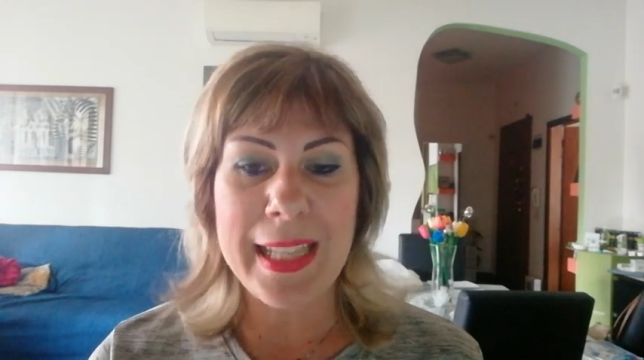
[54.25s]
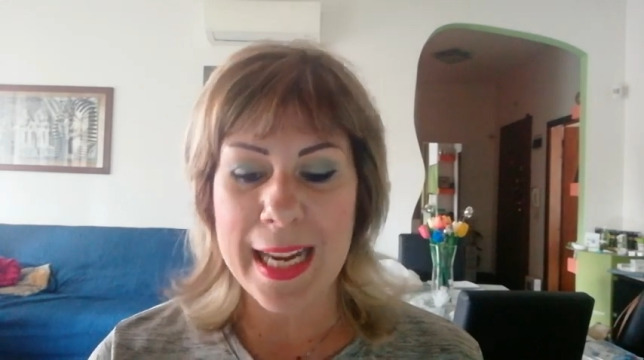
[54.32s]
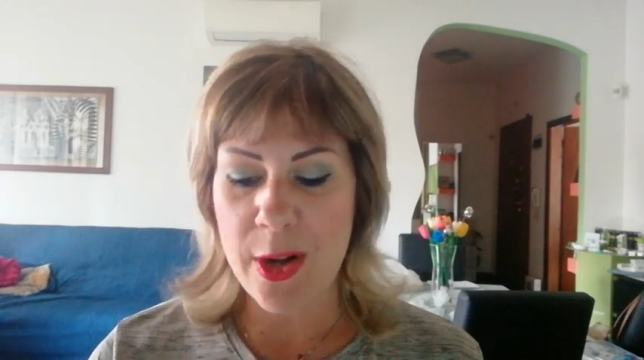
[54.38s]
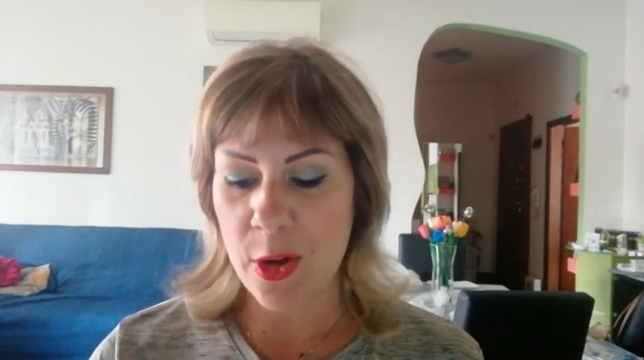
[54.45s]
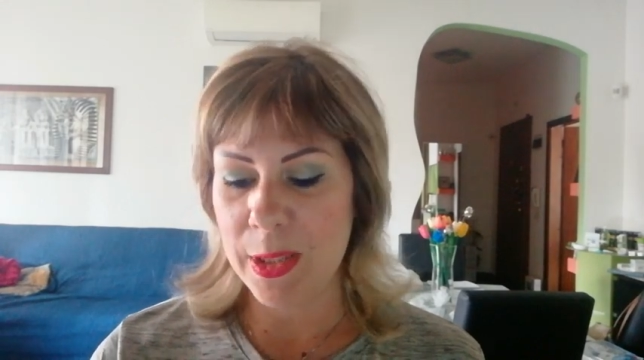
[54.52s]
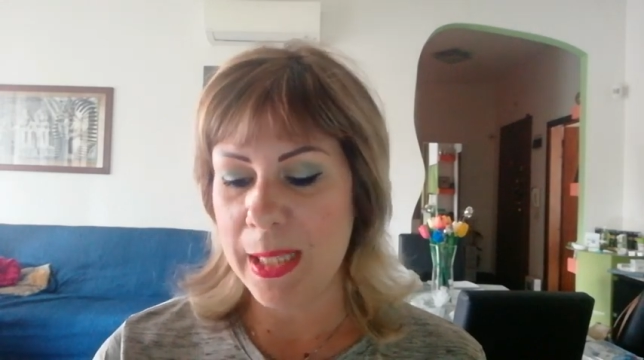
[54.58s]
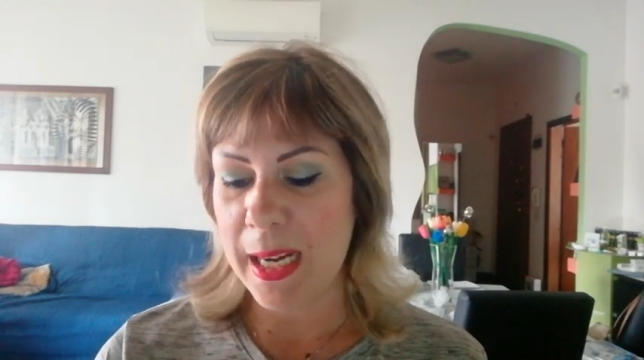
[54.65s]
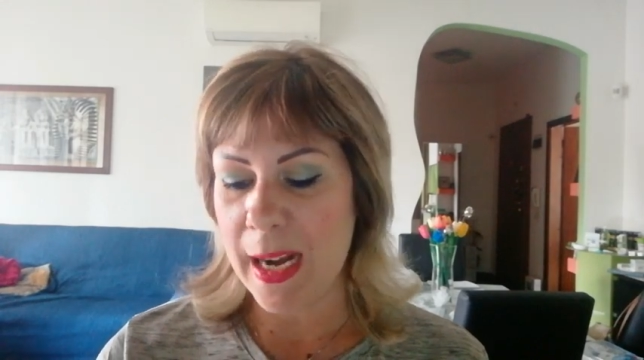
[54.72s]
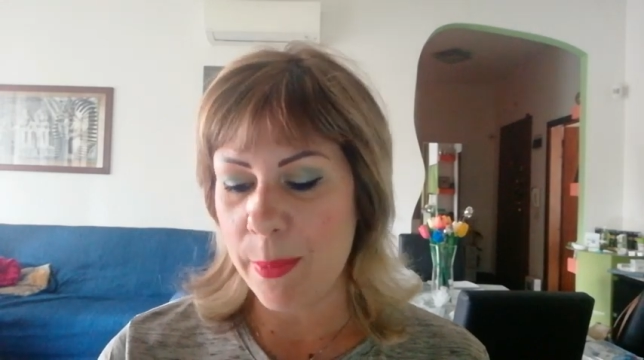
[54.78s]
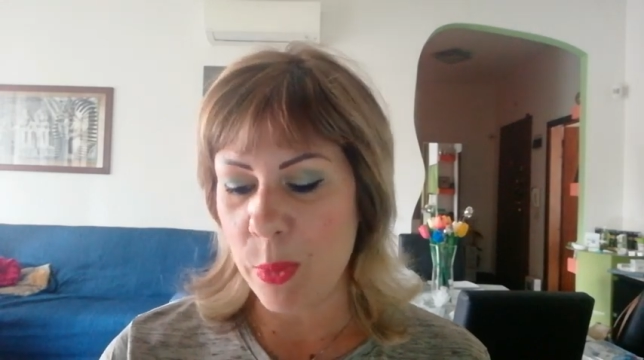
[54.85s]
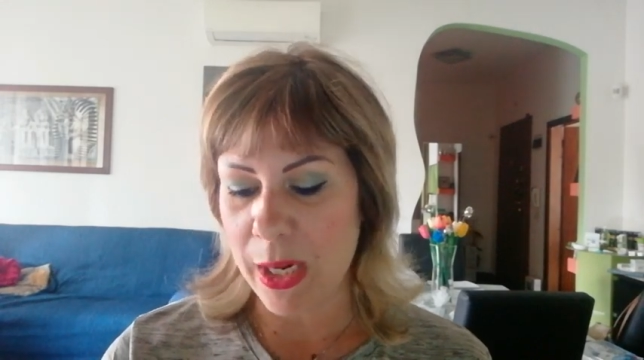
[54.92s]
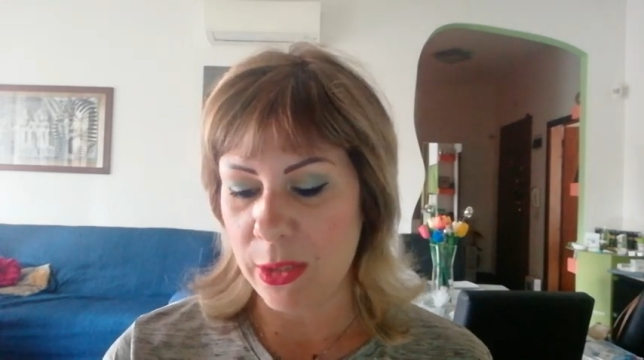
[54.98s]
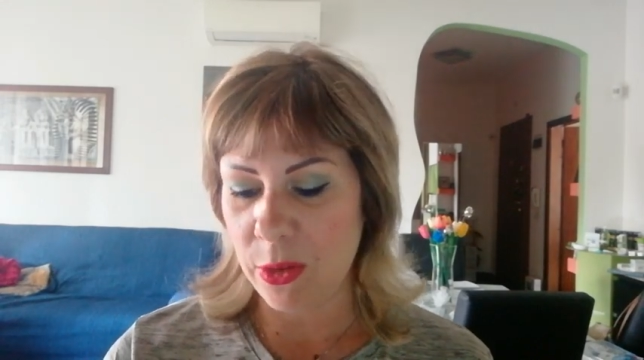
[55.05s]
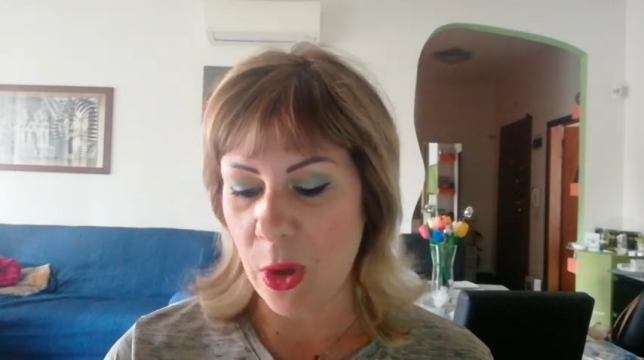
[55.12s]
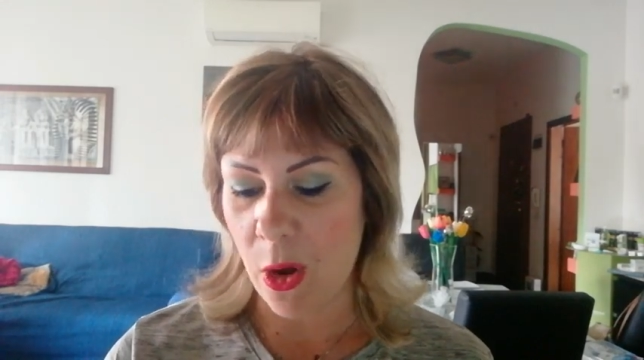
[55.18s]
dai nostri
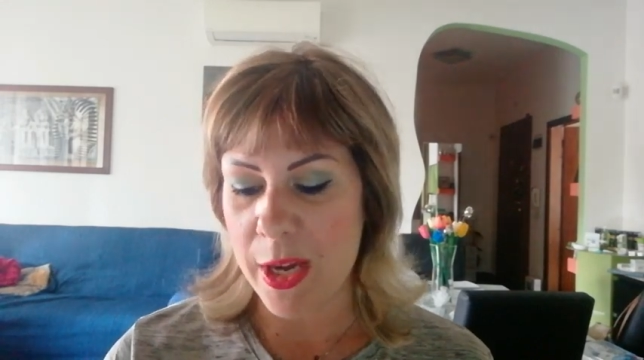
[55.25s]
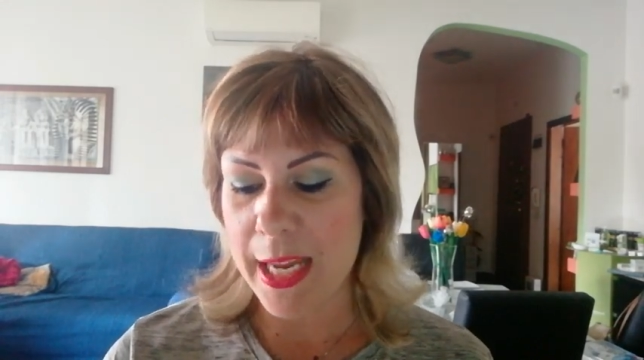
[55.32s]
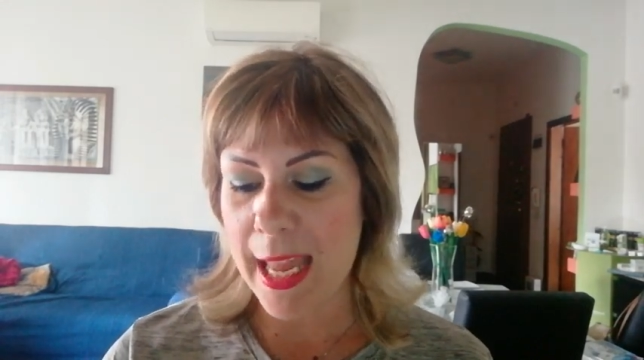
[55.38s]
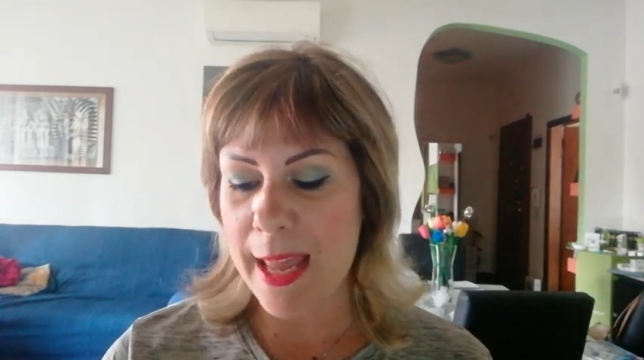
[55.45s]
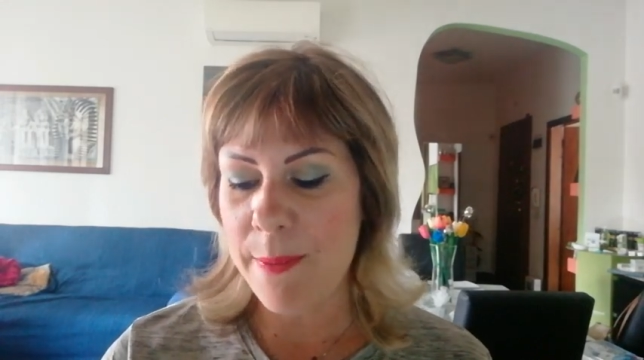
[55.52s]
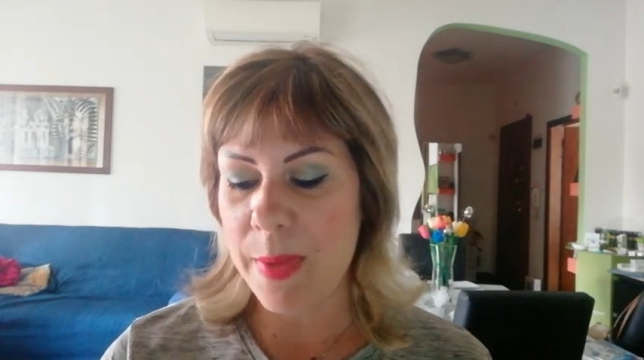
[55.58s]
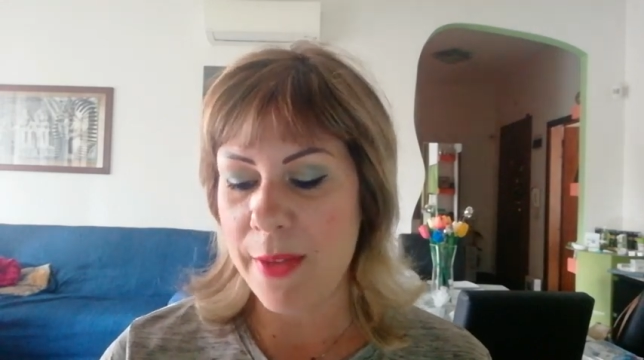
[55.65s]
laboratori e